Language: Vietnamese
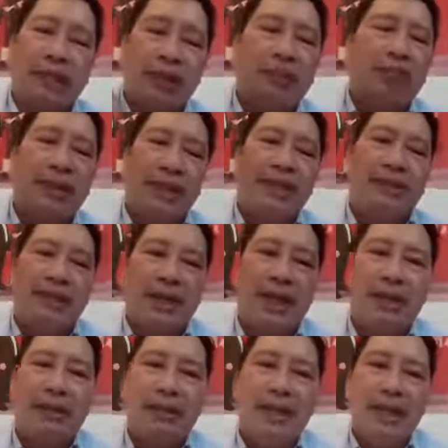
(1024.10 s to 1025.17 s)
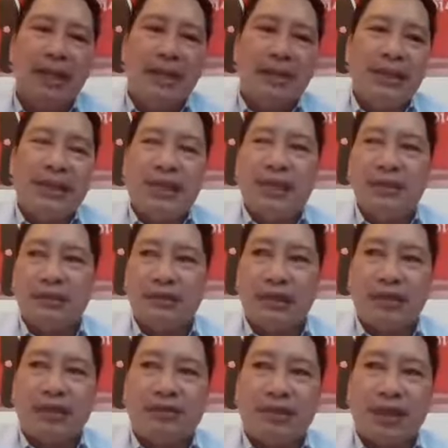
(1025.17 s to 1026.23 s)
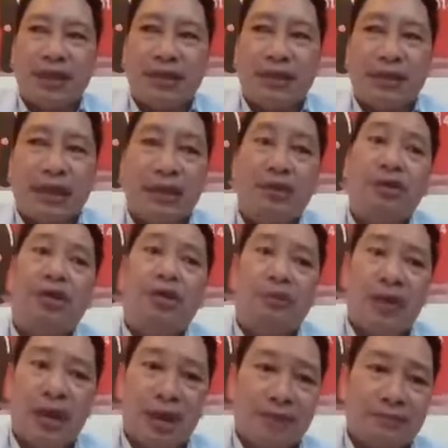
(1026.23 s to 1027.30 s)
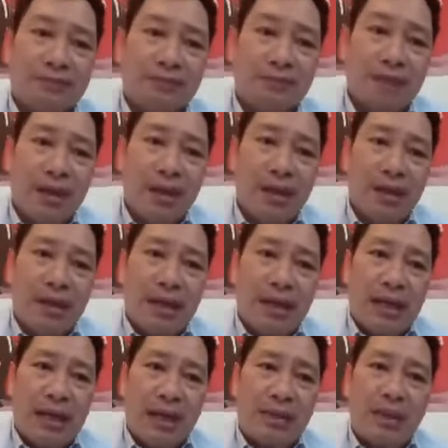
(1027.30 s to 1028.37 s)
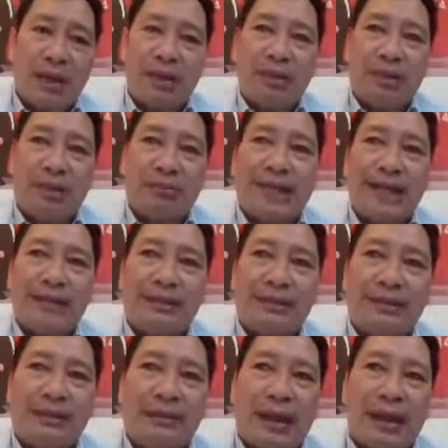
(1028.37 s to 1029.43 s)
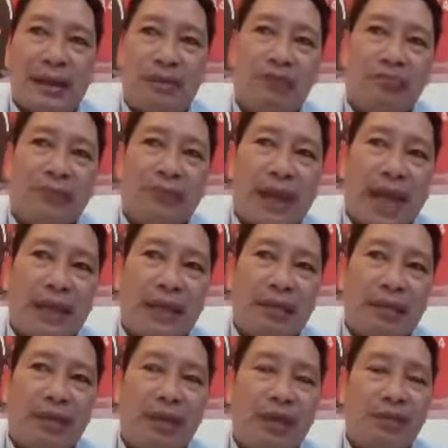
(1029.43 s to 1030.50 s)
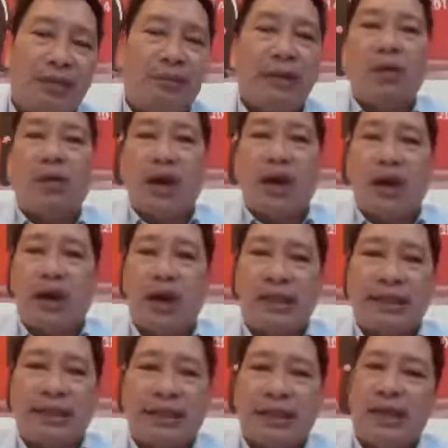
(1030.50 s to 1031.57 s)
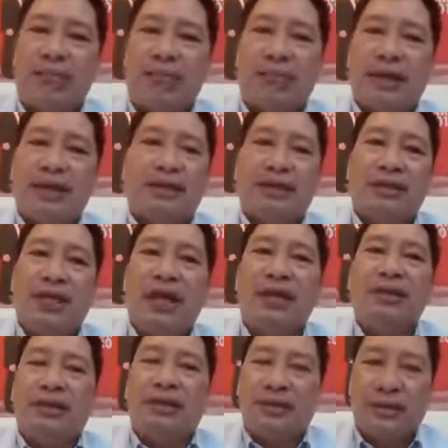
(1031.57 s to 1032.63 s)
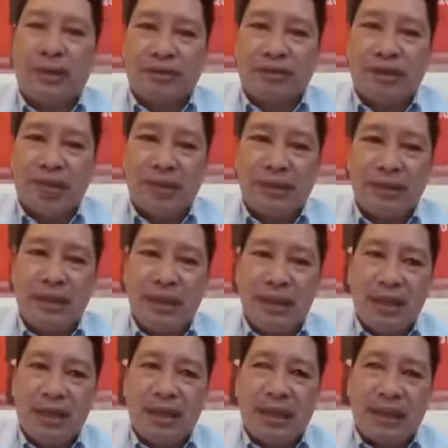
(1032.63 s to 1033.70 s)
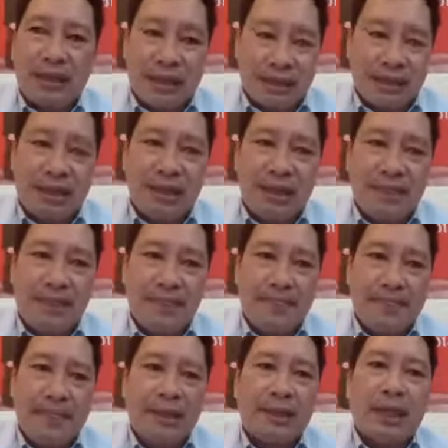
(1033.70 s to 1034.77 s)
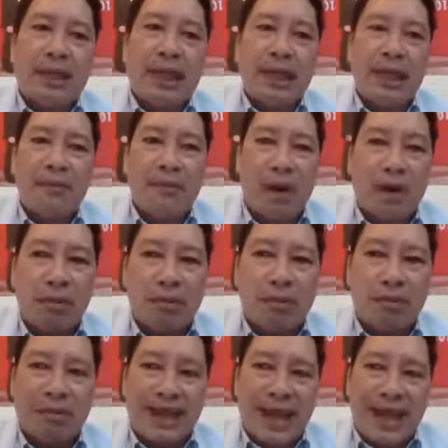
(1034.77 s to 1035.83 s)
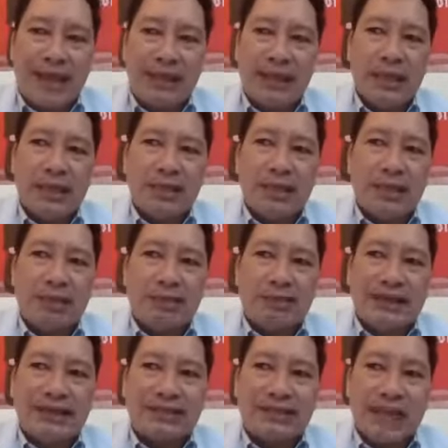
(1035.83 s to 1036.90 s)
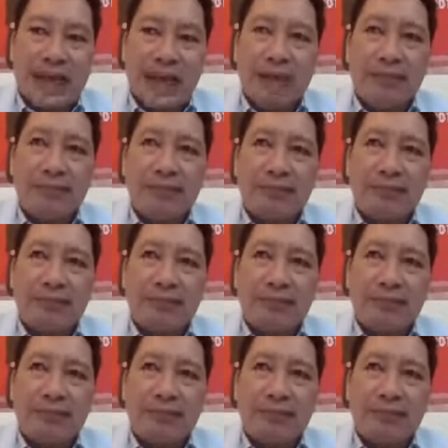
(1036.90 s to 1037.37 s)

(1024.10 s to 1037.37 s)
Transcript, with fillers: ta không lấy được hết thì cái lượng tế bào chết nó có thể có nhiều hơn à, hoặc là động tác rửa mặt của chúng ta đó đôi khi chúng ta qua loa thì nó không lấy được hết những tế bào chết à, cần thiết do đó là mỗi một ngày thì chúng ta sẽ